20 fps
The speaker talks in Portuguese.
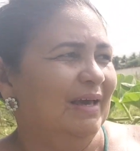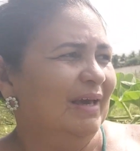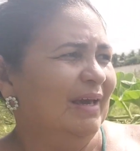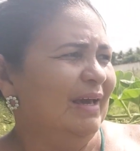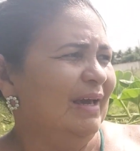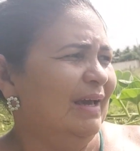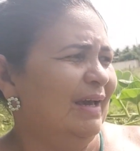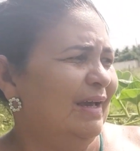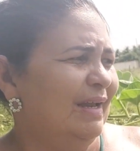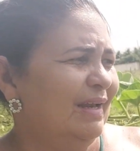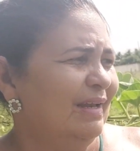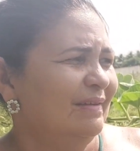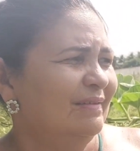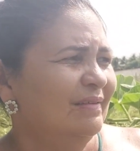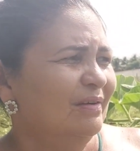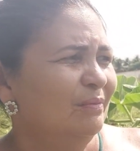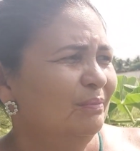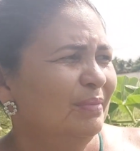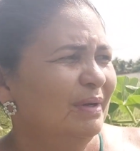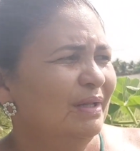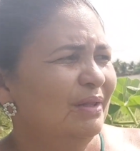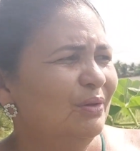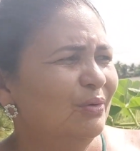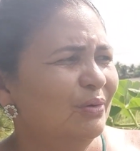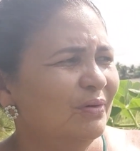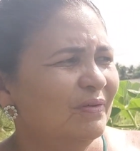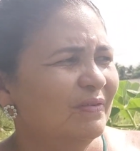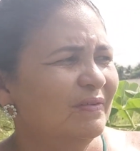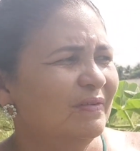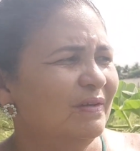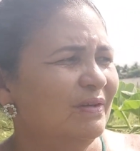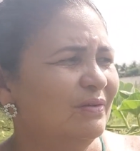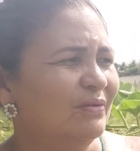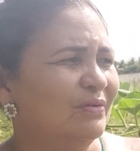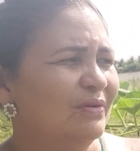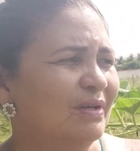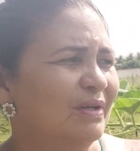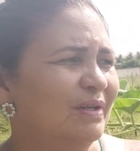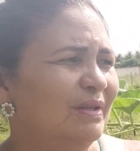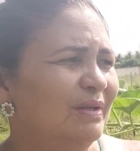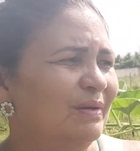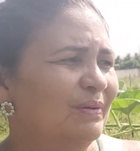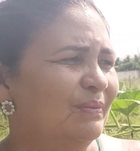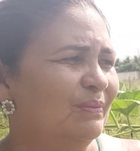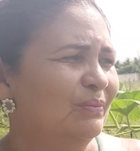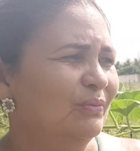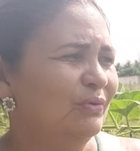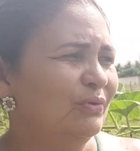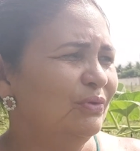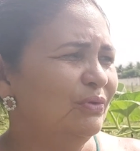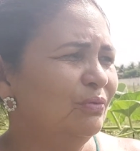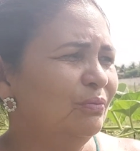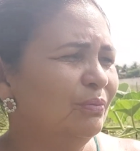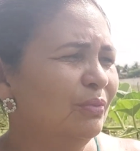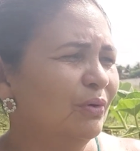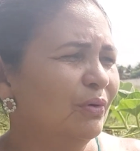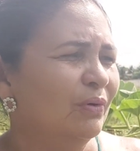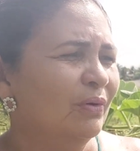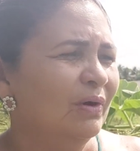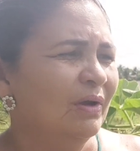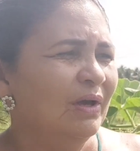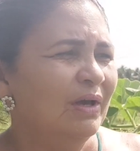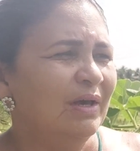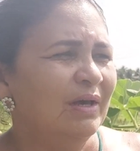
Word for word: É, eles são bem docinhos, gente. Muito bom.